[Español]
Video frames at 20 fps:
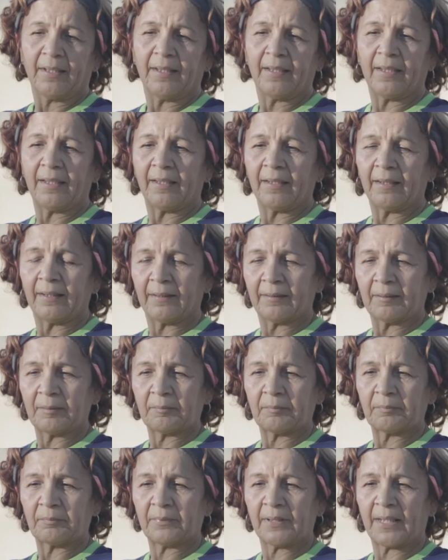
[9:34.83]
Eh,
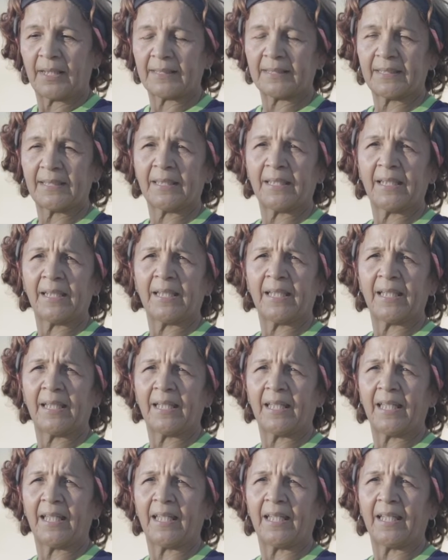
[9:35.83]
así
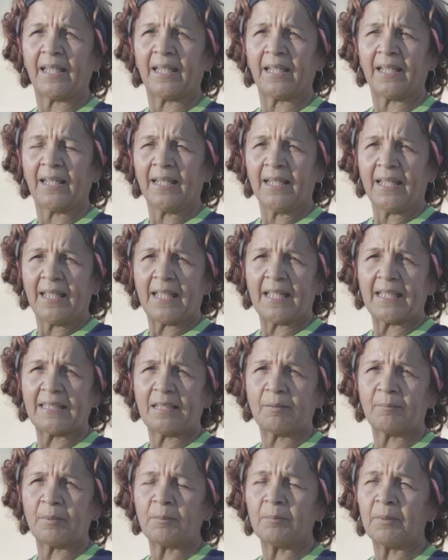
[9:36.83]
que eh,
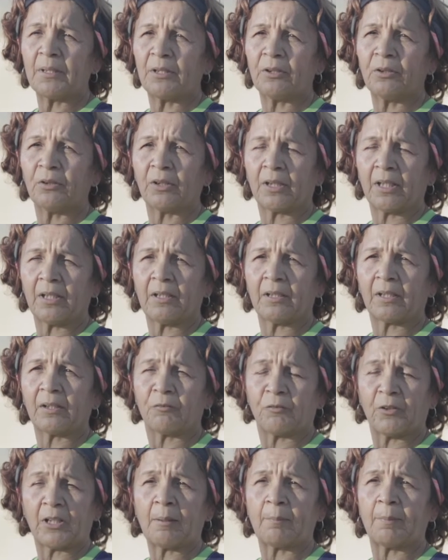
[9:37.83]
ella me invitó que,
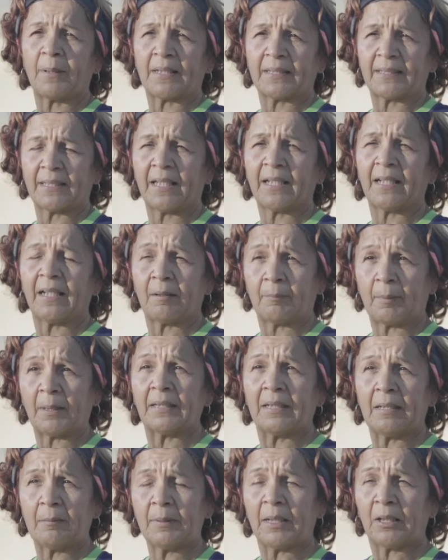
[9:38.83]
fuera a pasar la
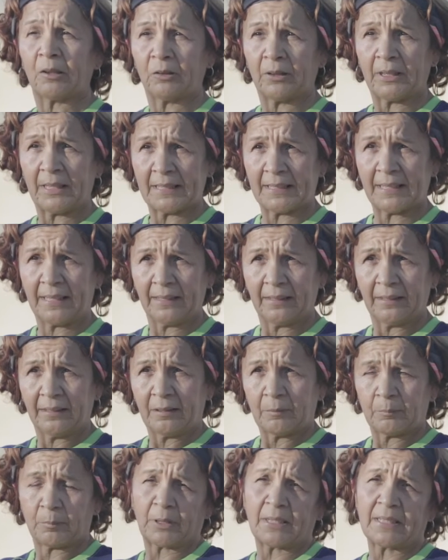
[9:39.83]
pandemia con ella,
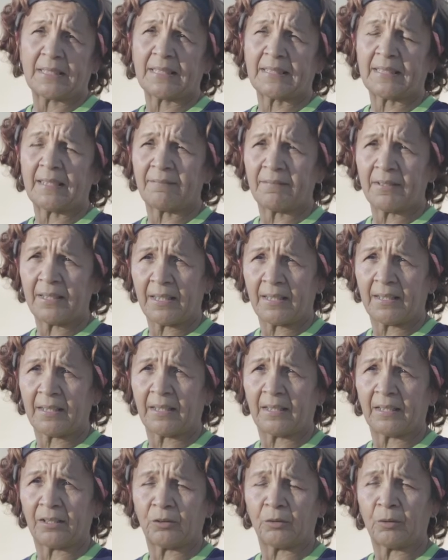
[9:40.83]
porque ella sabía
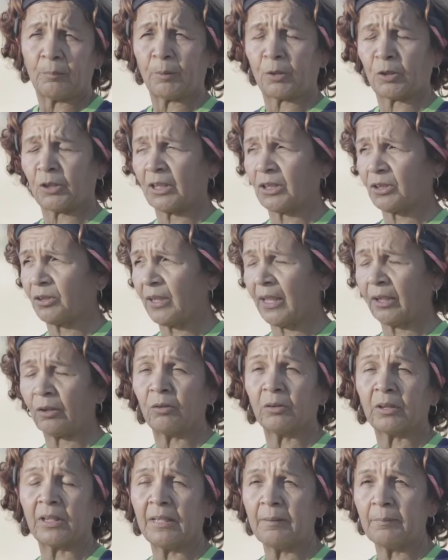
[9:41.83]
de que todo el proceso era
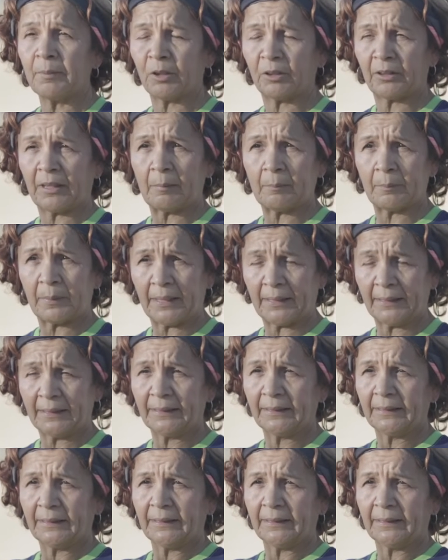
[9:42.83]
con quimios también.